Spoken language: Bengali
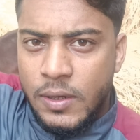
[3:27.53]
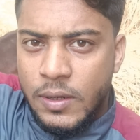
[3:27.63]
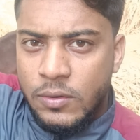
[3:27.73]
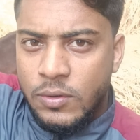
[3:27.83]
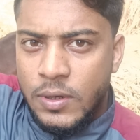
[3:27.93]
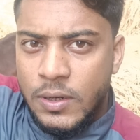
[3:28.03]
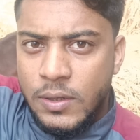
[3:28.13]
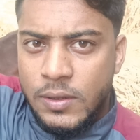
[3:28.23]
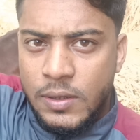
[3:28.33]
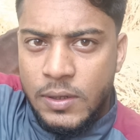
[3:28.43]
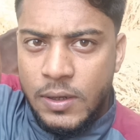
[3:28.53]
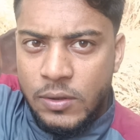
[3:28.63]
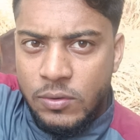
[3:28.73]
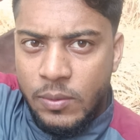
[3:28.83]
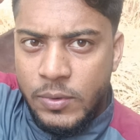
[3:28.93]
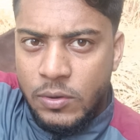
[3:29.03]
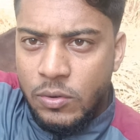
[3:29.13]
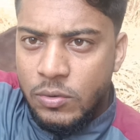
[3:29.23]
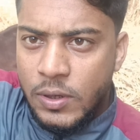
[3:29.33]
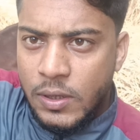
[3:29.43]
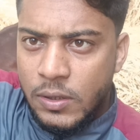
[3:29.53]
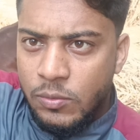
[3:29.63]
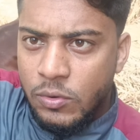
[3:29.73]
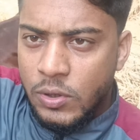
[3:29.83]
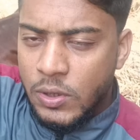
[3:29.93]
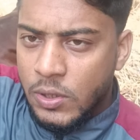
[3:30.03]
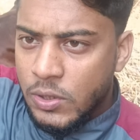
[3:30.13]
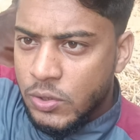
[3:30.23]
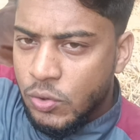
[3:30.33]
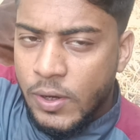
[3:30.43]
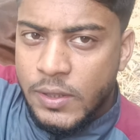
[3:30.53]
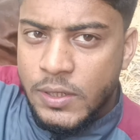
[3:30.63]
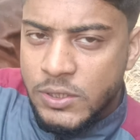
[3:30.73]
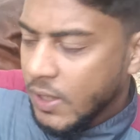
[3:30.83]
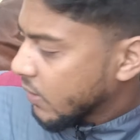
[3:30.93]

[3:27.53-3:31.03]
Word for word: এই রেনাসল এডি থ্রিটা কিন্তু আমি গরুটাকে দিব ছয় থেকে